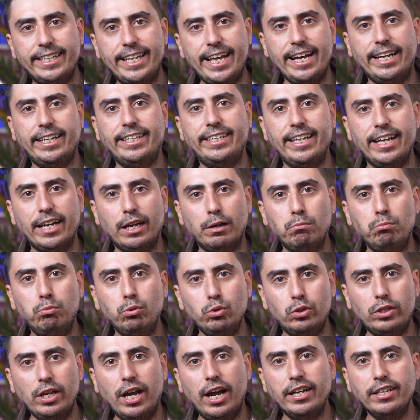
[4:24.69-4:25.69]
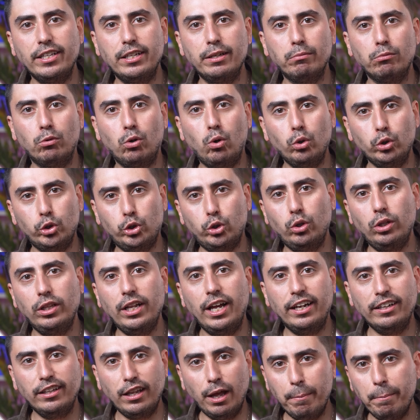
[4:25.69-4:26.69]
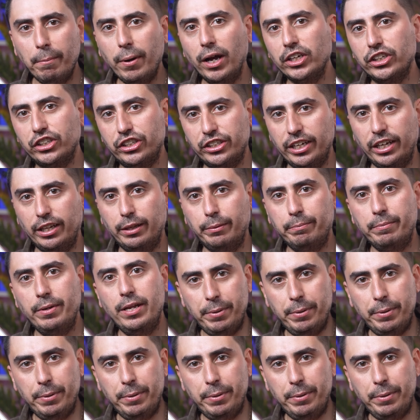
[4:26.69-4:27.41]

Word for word: Tek tek bu saydığım koşullardan başlayalım.